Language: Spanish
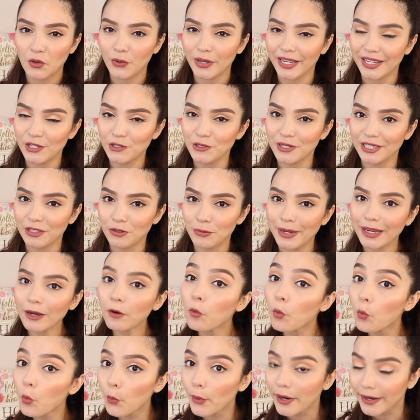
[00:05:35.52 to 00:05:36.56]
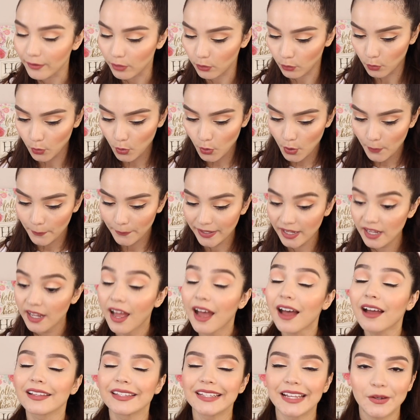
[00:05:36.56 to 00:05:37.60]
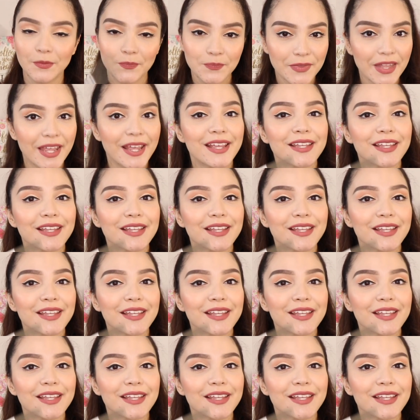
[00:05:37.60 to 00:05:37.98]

Ok, ya no me acuerdo ah, ya.